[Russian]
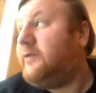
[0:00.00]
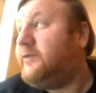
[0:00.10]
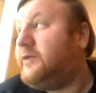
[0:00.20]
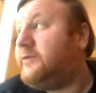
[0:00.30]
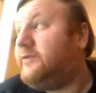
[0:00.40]

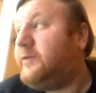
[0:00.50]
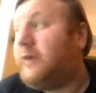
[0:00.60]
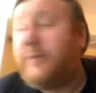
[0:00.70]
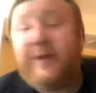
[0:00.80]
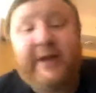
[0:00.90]

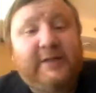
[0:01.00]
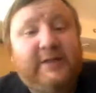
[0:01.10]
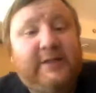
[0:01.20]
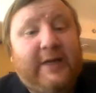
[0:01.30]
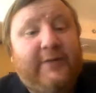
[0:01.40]
э,
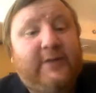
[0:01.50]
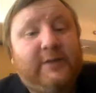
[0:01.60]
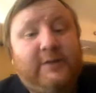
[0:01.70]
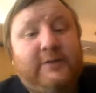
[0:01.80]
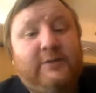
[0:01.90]
американцы давят
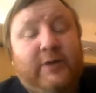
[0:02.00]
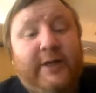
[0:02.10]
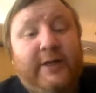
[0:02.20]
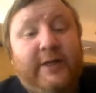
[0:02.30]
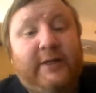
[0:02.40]
с
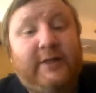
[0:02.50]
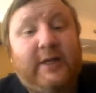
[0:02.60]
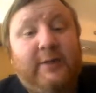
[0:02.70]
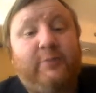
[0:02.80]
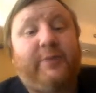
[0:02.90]
Украины и так
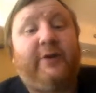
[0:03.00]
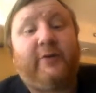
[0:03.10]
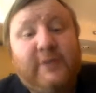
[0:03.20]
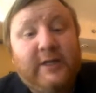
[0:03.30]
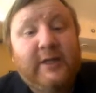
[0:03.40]
далее. Ему
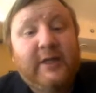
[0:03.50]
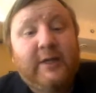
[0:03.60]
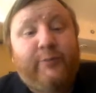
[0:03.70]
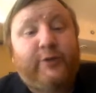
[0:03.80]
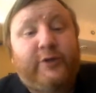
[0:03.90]
придется
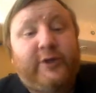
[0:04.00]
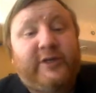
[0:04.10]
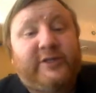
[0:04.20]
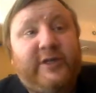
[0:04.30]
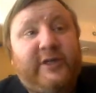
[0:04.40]
портить
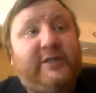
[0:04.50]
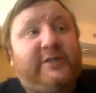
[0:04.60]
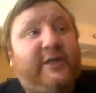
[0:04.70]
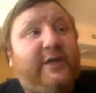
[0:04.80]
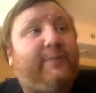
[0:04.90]
отношения,
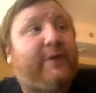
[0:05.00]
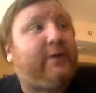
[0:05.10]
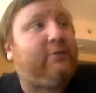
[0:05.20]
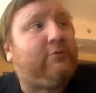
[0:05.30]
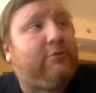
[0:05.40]
значит, они
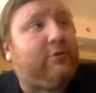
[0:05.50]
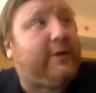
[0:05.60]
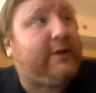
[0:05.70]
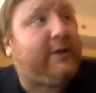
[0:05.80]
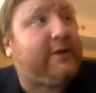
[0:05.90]
опрокинут
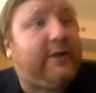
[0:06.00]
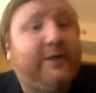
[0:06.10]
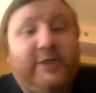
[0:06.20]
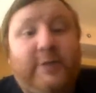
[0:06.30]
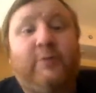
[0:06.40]
доллар и так
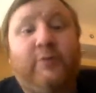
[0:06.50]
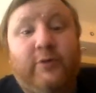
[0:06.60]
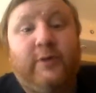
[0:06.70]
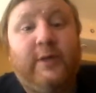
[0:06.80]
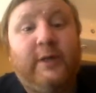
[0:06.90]
далее. И с чем он
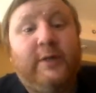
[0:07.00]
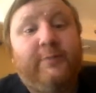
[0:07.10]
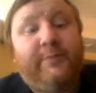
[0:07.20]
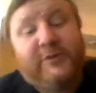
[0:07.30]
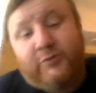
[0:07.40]
будет?
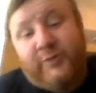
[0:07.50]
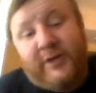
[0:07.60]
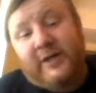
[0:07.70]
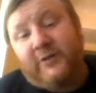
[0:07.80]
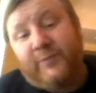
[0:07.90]
500
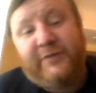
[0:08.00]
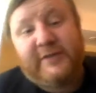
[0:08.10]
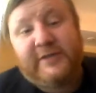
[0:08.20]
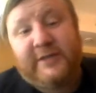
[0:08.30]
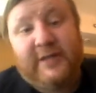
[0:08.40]
миллиардов
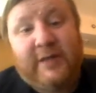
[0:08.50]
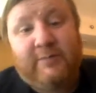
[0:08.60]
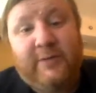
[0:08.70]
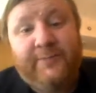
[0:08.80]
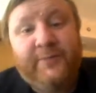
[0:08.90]
профицита
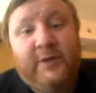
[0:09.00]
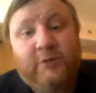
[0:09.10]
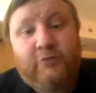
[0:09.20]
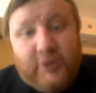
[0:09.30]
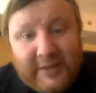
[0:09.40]
там,
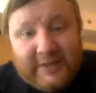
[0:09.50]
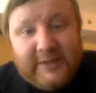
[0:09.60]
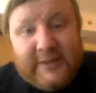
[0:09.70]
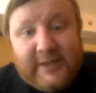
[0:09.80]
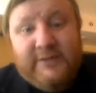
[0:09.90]
то есть
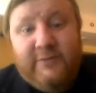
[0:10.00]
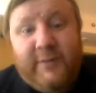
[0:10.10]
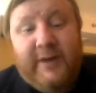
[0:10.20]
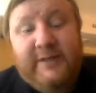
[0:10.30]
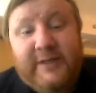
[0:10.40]
надо из кризиса
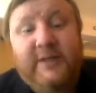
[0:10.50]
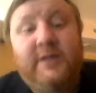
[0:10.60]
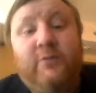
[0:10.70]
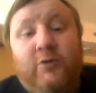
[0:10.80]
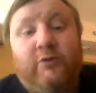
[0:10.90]
выбираться, они
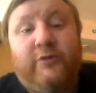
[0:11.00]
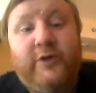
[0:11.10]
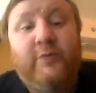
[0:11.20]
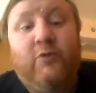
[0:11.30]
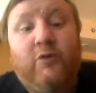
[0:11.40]
не могут.
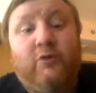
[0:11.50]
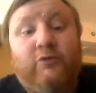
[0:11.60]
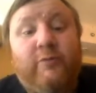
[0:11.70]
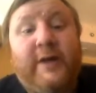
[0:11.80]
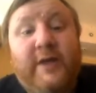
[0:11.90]
Не
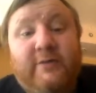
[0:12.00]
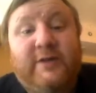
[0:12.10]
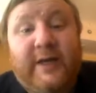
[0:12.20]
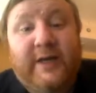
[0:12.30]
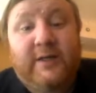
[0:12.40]
могут, ума не
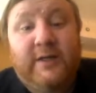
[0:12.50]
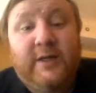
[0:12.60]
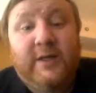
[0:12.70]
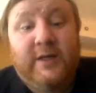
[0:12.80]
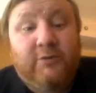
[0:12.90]
хватает.
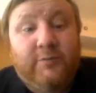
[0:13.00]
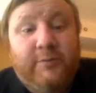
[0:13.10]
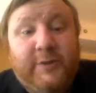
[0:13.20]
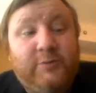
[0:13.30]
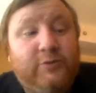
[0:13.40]
И вот
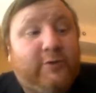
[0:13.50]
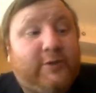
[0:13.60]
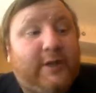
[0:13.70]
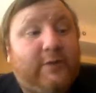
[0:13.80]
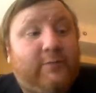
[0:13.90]
почему не
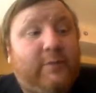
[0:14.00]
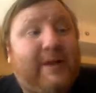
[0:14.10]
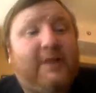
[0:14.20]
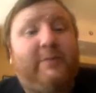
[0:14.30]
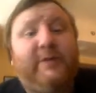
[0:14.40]
хватает?
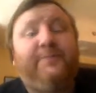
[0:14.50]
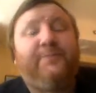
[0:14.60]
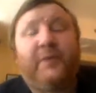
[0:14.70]
Мало быть,